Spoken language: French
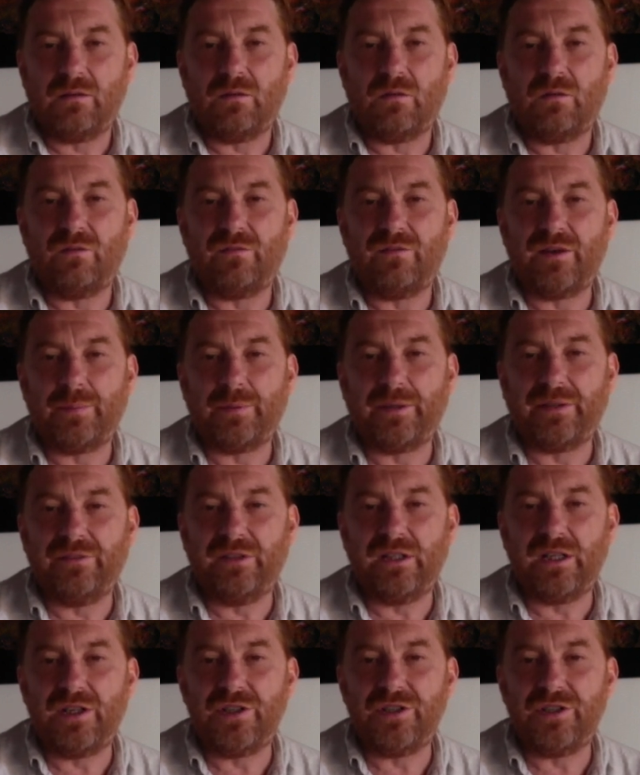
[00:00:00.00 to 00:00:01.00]
on va
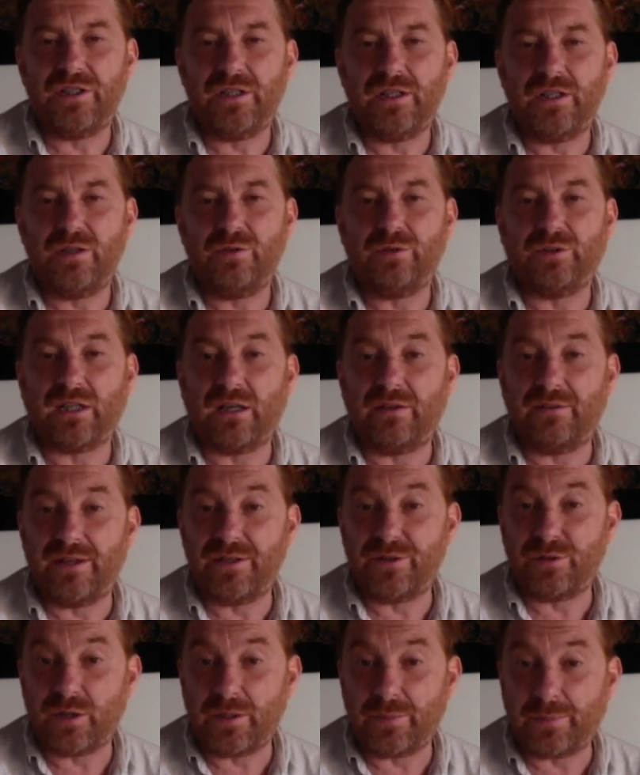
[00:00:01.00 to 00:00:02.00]
privilégier le travail
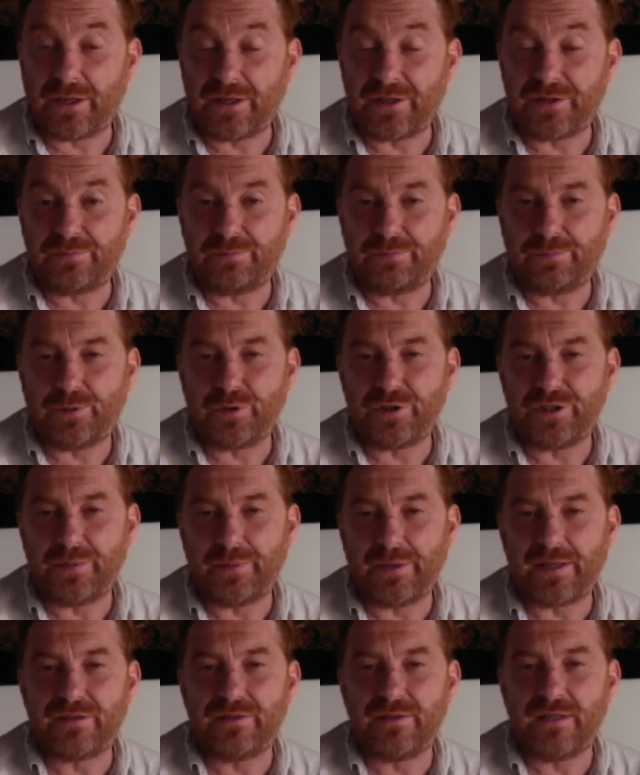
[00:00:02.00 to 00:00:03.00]
sur les projets
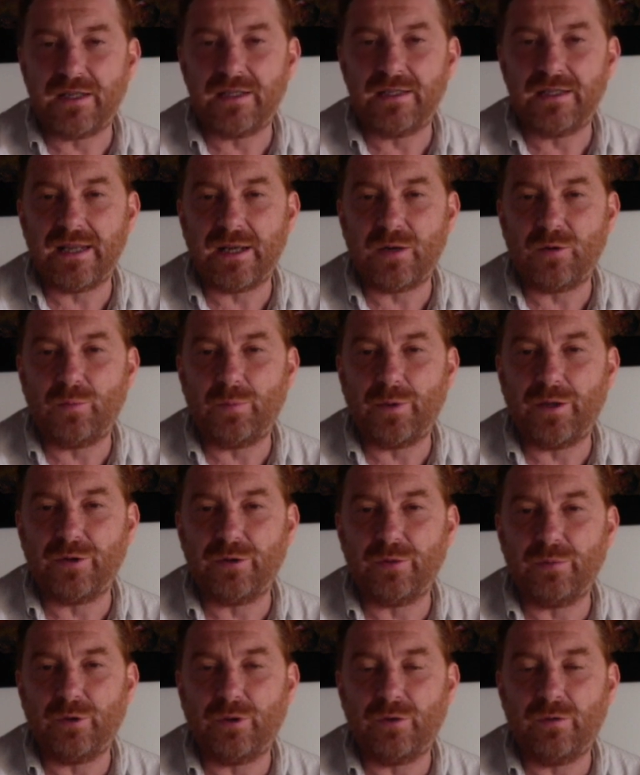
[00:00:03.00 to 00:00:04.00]
personnalisés
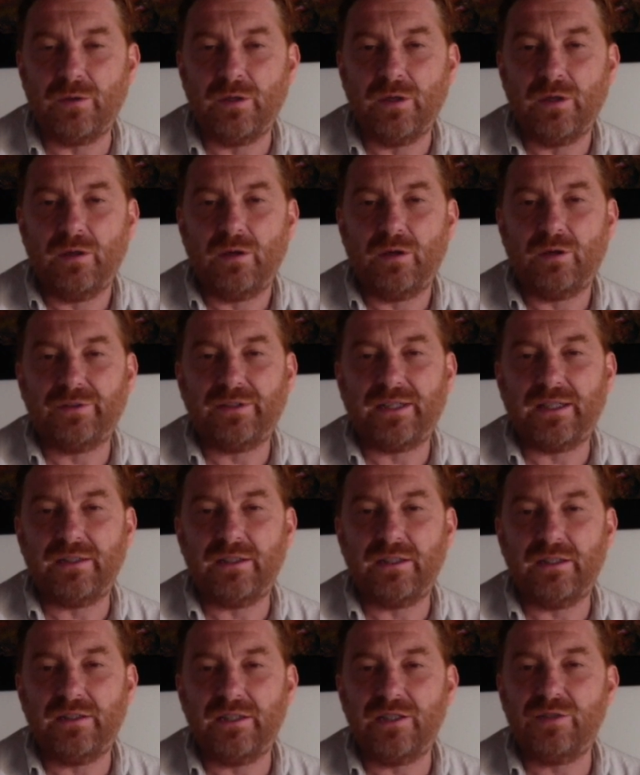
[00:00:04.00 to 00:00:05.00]
d'accompagnement en tout cas,
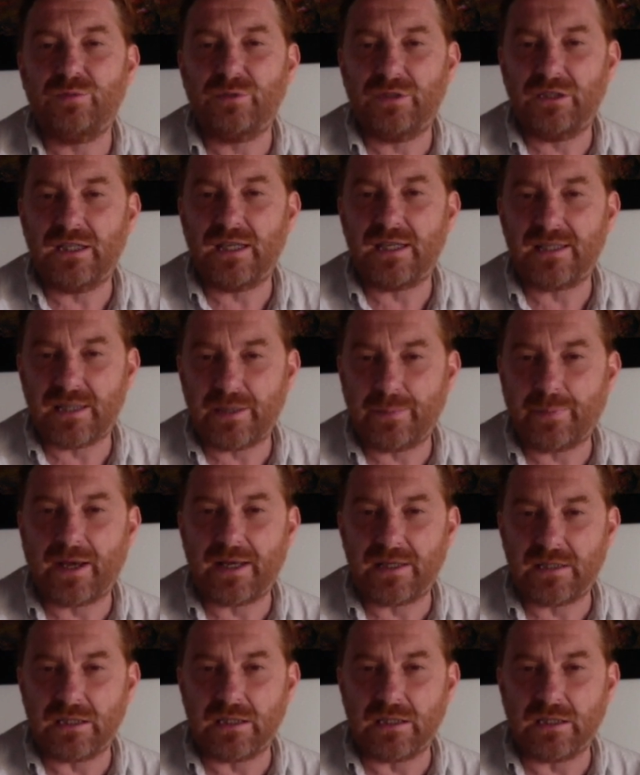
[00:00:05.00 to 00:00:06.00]
des, outils assez
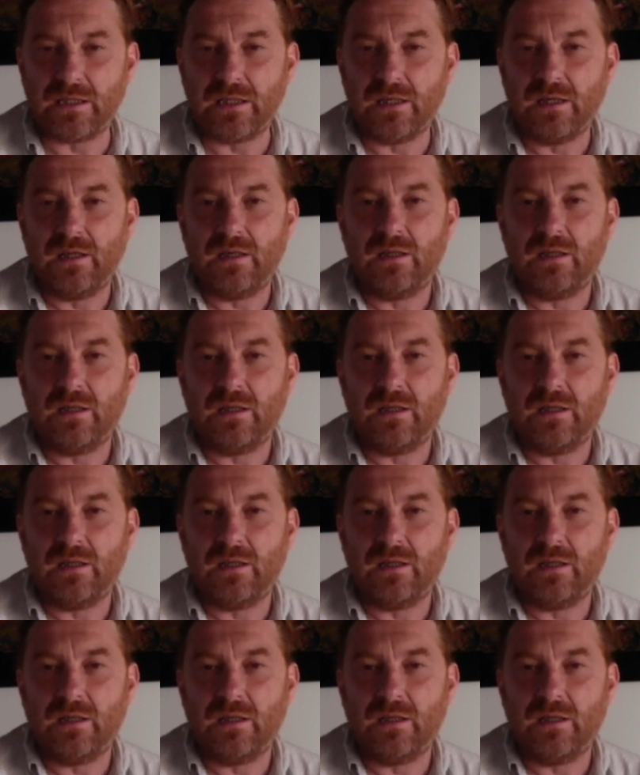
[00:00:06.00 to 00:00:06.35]
pratiques